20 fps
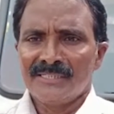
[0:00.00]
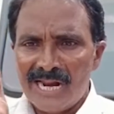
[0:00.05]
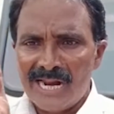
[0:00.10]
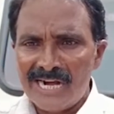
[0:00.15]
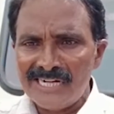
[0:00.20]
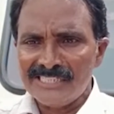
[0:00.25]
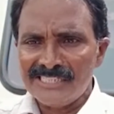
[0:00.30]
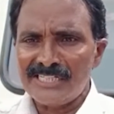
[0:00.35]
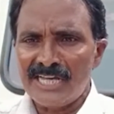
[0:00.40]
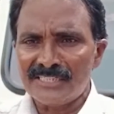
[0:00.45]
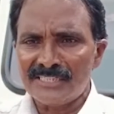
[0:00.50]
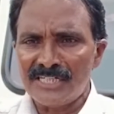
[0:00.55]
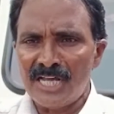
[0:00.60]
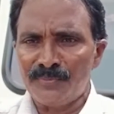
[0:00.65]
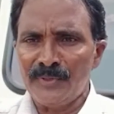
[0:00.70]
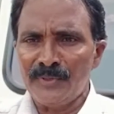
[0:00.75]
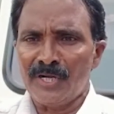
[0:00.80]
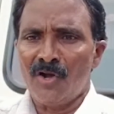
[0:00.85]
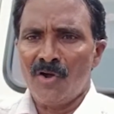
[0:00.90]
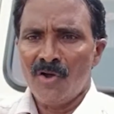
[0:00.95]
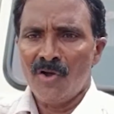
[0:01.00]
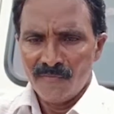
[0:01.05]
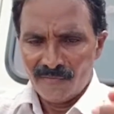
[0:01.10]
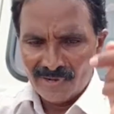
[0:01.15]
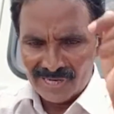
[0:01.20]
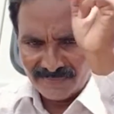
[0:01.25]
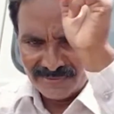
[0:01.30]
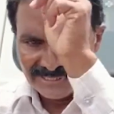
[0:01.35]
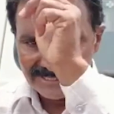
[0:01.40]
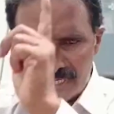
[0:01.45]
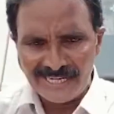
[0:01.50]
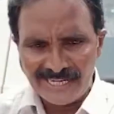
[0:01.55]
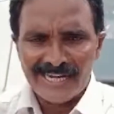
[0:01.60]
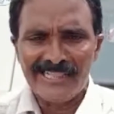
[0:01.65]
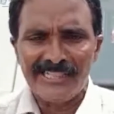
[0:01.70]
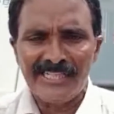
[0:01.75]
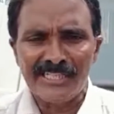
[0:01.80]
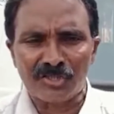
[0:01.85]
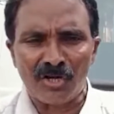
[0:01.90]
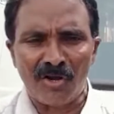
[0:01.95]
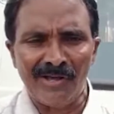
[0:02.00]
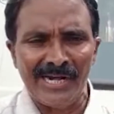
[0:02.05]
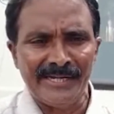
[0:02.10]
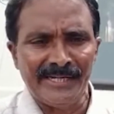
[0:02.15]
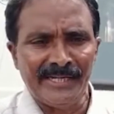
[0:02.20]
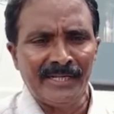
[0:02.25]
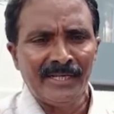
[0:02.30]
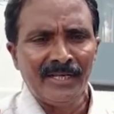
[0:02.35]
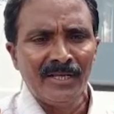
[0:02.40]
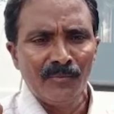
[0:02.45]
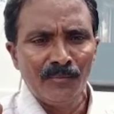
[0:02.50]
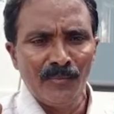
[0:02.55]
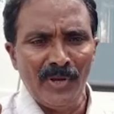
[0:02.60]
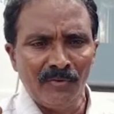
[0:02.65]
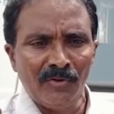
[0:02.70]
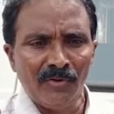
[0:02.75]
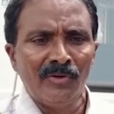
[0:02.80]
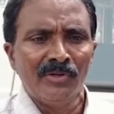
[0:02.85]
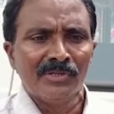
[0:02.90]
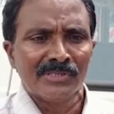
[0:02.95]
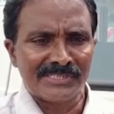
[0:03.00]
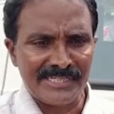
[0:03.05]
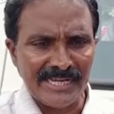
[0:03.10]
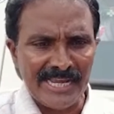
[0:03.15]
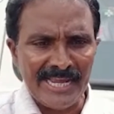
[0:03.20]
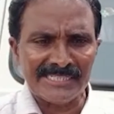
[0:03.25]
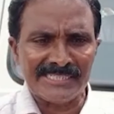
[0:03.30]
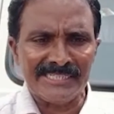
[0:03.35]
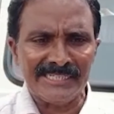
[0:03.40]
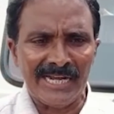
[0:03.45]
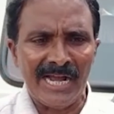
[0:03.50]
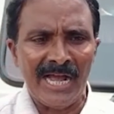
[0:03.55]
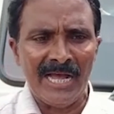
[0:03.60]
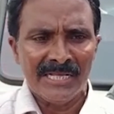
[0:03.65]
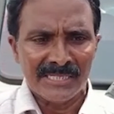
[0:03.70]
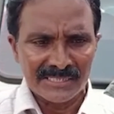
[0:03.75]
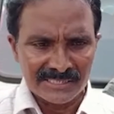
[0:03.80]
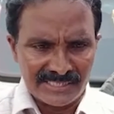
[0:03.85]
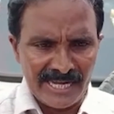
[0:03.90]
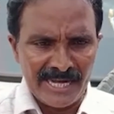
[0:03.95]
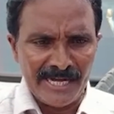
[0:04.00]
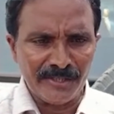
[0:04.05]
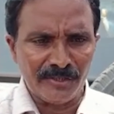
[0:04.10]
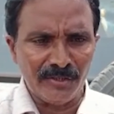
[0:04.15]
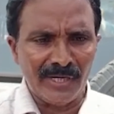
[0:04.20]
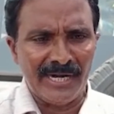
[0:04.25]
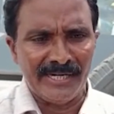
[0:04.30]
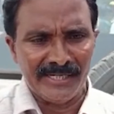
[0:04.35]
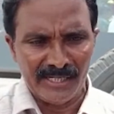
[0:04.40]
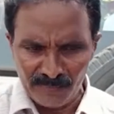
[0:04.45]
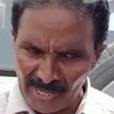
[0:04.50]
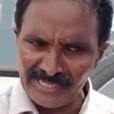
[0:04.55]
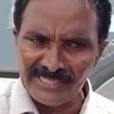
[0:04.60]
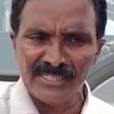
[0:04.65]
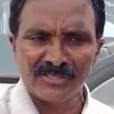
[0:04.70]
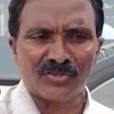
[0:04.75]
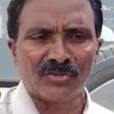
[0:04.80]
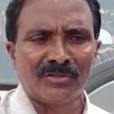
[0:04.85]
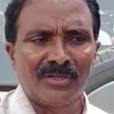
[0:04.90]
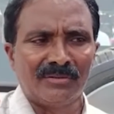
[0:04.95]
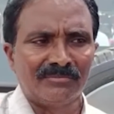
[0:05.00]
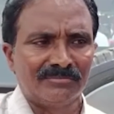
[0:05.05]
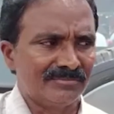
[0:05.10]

లాఠీచార్జ్ జరిపినో వాళ్ళ మీద చర్యలు తీసుకోవాలని మేము జేఏసీగా సిఐటిగా డిమాండ్ చేస్తున్నాం